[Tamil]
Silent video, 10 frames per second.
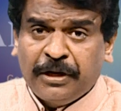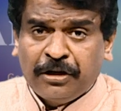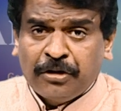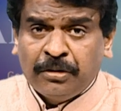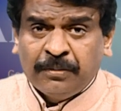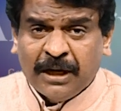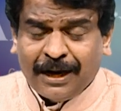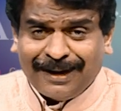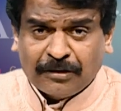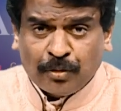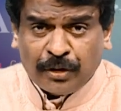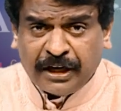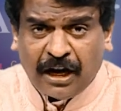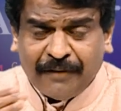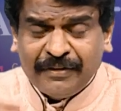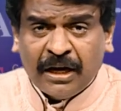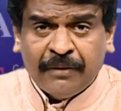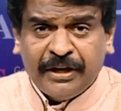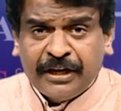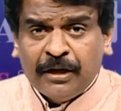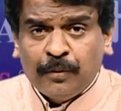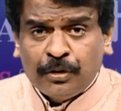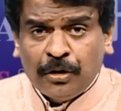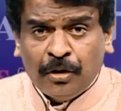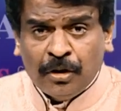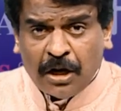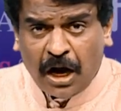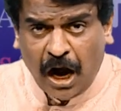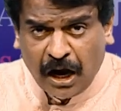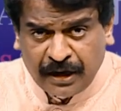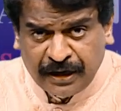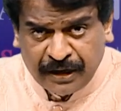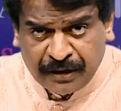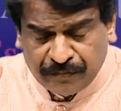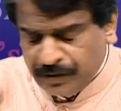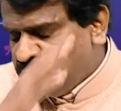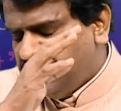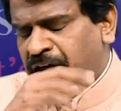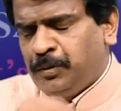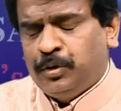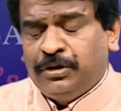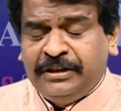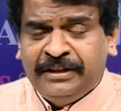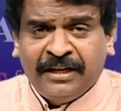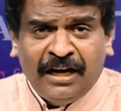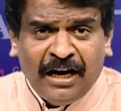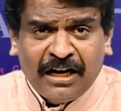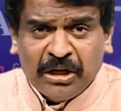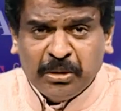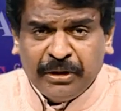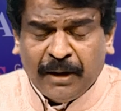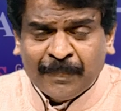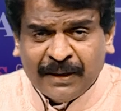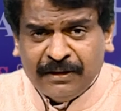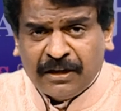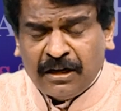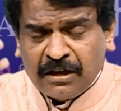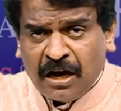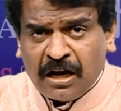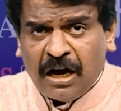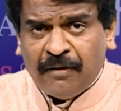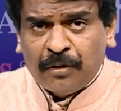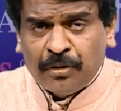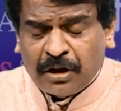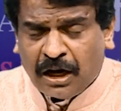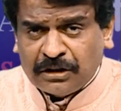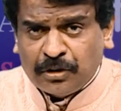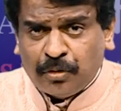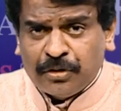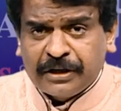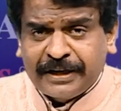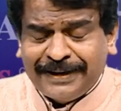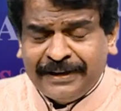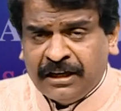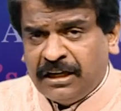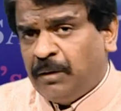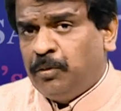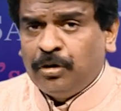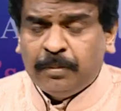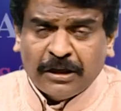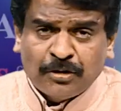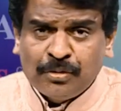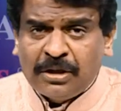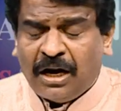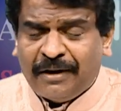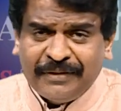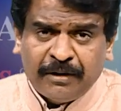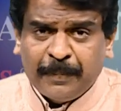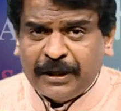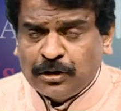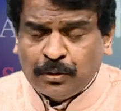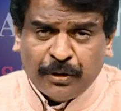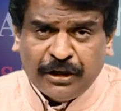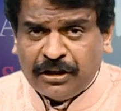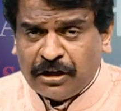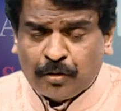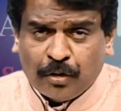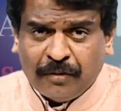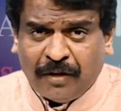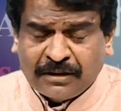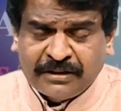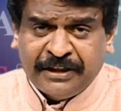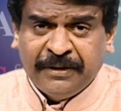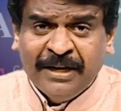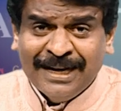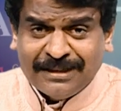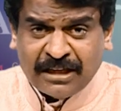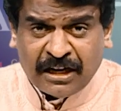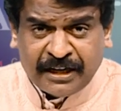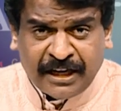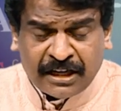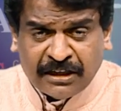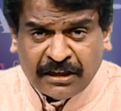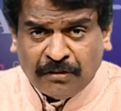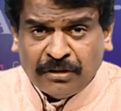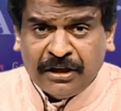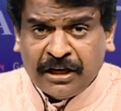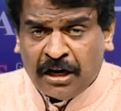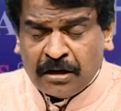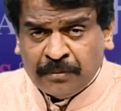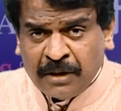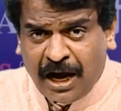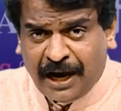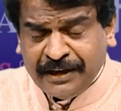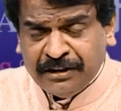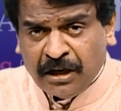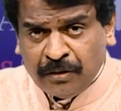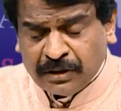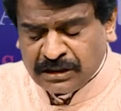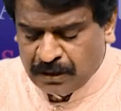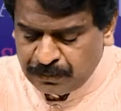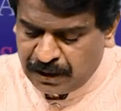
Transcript: அடைகிறோம் கர்த்தருடைய ஆவியானவர் எங்கே உண்டோ அங்கே விடுதலை உண்டு ஹாலலூயா இந்த நாளுக்காக ஆவலோடு காத்து கொண்டிருக்கிற நம்மோடு பரிசுத்த ஆவியன் பேசும்படி தெரிந்து கொண்ட வார்த்தை சகரியா ரெண்டாவது அதிகாரம் ஐந்தாவது வசனம்